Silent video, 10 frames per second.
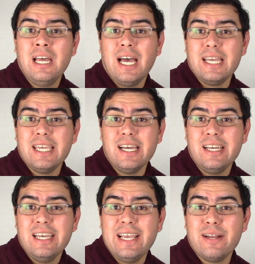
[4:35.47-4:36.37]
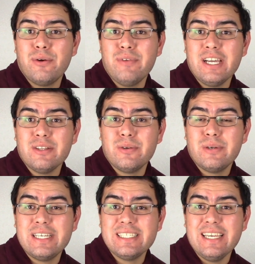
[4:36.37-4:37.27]
Allá el gobierno
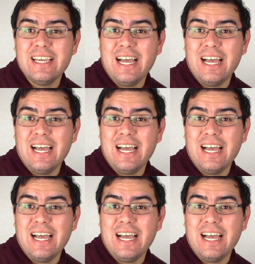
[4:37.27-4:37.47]
es quien